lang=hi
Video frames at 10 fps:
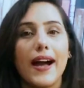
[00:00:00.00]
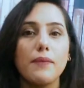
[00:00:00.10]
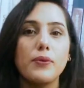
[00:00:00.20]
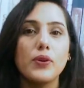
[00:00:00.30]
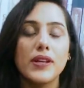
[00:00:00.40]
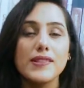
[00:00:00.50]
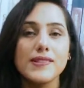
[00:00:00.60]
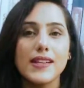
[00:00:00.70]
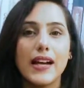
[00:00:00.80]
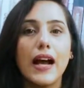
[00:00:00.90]
आप लोग
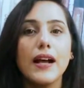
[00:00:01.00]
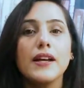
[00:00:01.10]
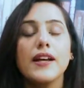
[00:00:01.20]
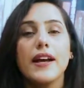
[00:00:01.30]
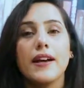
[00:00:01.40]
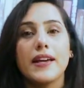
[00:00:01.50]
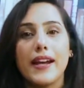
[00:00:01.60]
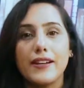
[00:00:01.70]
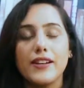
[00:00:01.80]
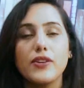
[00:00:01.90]
किस तरह
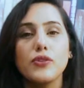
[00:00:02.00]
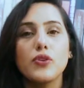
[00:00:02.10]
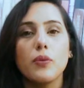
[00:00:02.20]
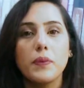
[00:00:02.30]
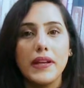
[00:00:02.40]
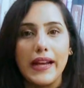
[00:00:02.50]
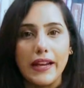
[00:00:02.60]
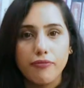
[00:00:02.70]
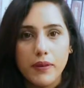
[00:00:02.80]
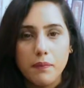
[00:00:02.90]
ग्रेटिट्यूड को अपनी
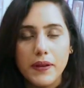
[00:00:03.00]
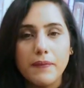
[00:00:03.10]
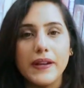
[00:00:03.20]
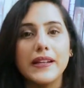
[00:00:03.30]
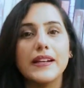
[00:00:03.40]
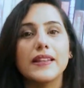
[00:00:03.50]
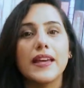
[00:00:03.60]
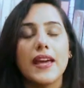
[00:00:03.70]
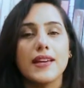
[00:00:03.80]
लाइफ में इंप्लीमेंट करते